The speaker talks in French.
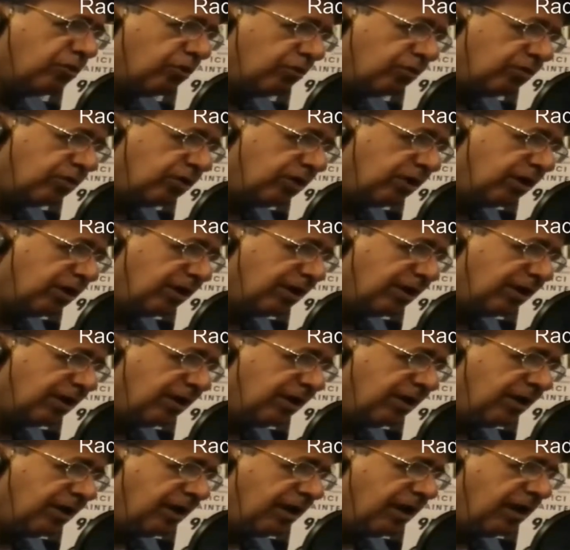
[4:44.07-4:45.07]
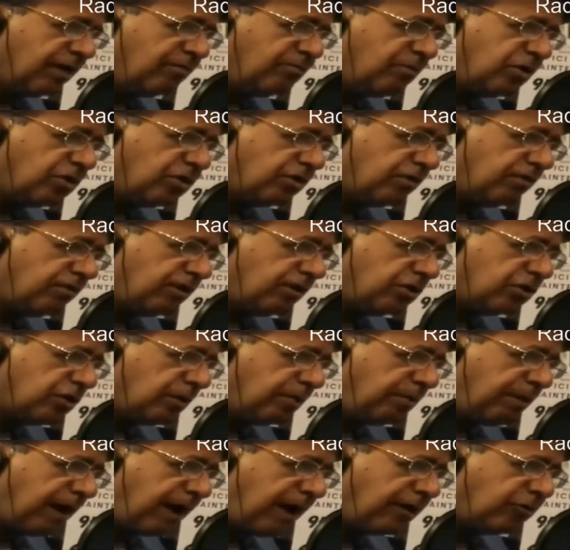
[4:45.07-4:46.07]
entier. Et moi, je voyageais
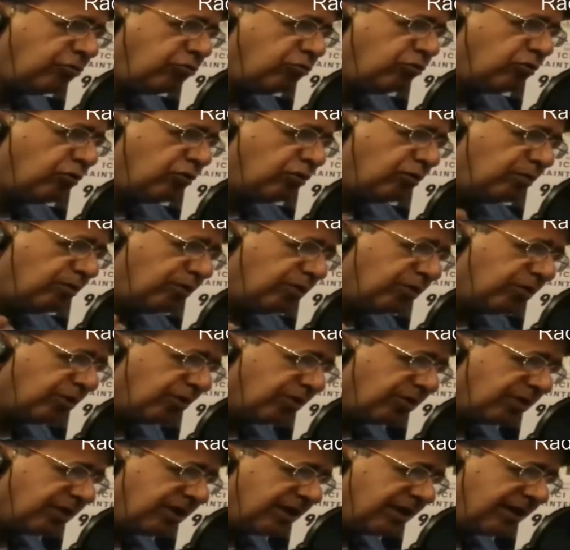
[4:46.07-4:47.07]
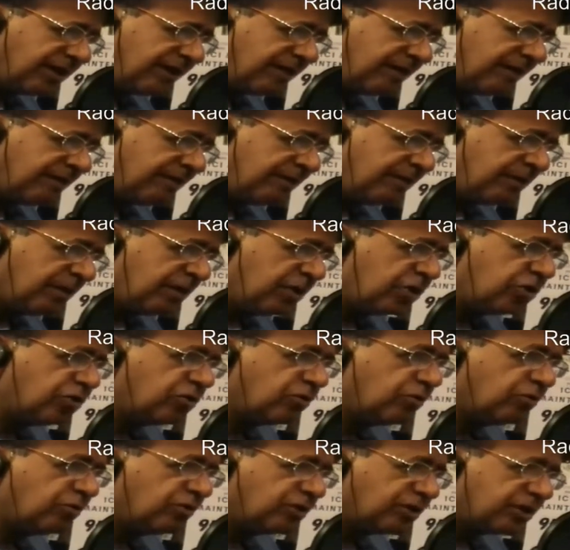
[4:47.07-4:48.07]
partout dans le monde entier. Je
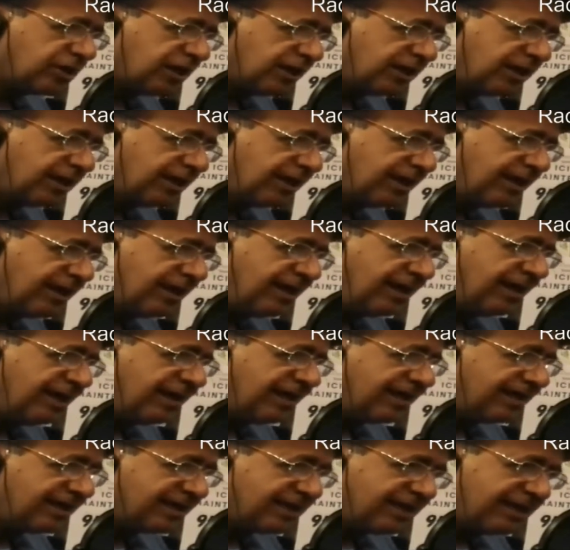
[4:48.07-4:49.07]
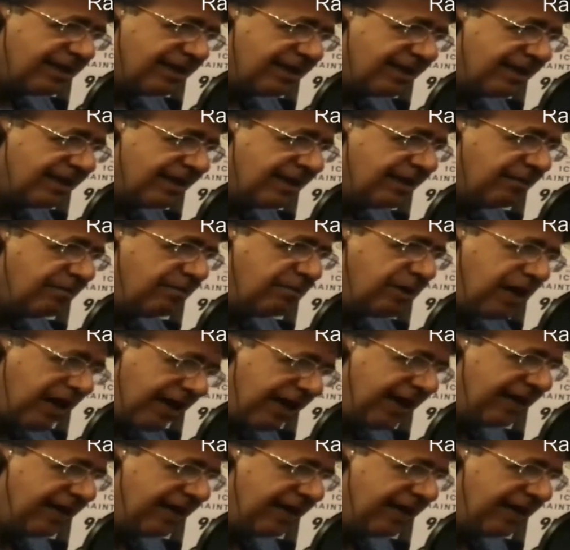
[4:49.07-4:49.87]
constatais que c'est bien